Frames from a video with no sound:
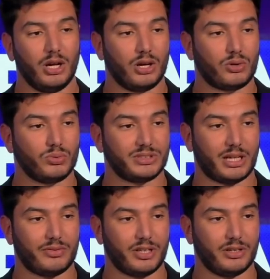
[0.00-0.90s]

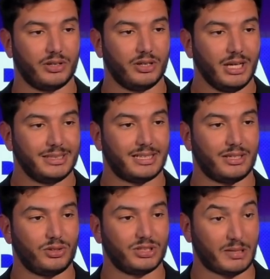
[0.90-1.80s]
conserver euh,
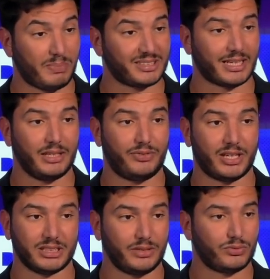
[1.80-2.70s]
cette, place
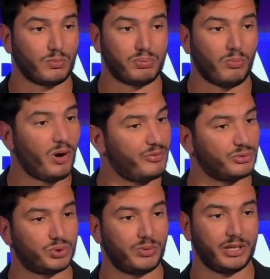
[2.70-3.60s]
qualificative. Donc pour moi, ils vont
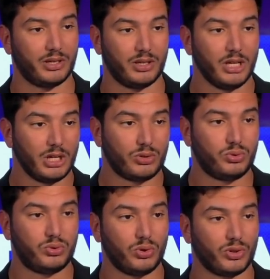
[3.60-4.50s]
jouer euh,
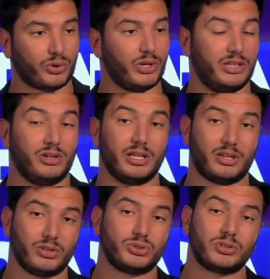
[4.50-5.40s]
couteau entre les dents. Et
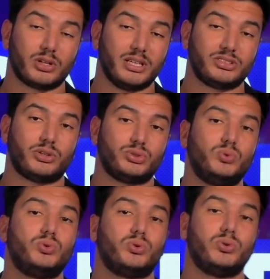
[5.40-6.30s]
quand, quand Leicester joue
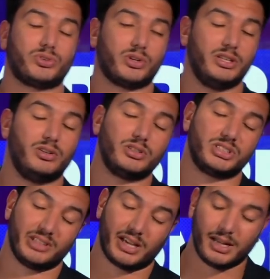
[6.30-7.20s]
couteau entre les dents, en
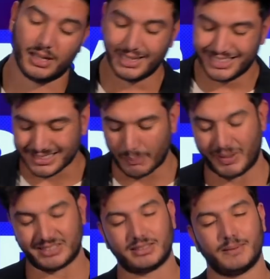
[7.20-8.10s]
général, ça
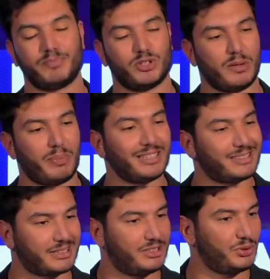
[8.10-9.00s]
passe. J'en ai pas la
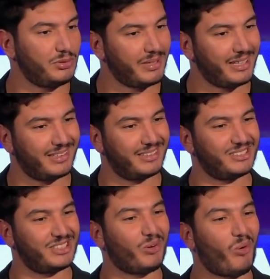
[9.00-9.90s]
certitude, mais euh,
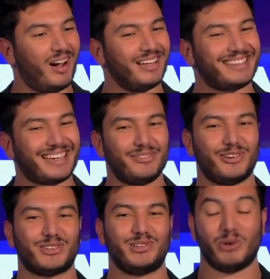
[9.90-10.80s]
j'y crois très
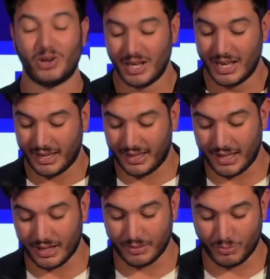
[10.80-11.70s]
fortement. Et
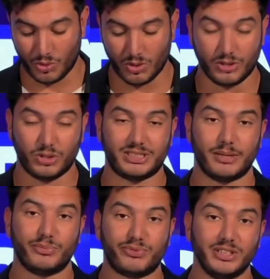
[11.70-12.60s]
mon
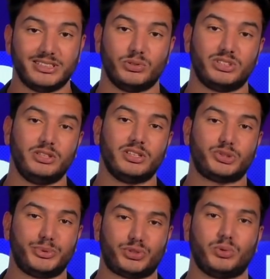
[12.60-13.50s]
deuxième fun, c'est aussi une
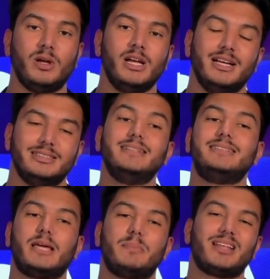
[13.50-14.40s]
intuition.
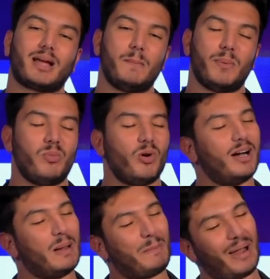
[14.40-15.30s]
Celle-ci qui est peut-être un peu
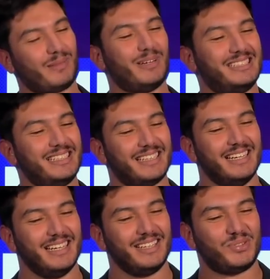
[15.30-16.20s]
moins pragmatique
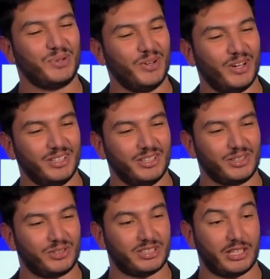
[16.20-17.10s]
que,
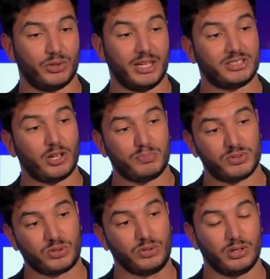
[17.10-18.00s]
que celle de Leicester,
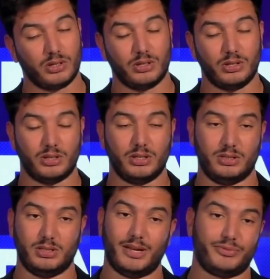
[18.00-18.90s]
puisque
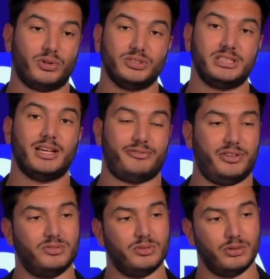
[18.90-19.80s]
la Fiorentina
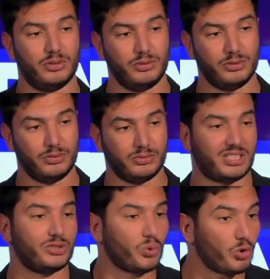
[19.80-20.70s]
fait une, une,
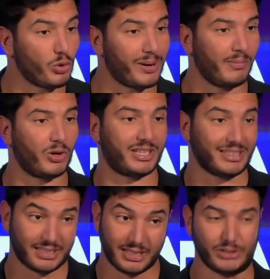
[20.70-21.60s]
saison globalement qui est
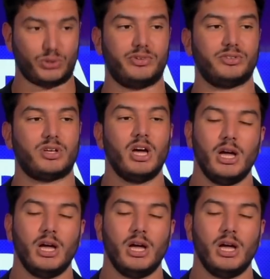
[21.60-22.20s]
assez décevante.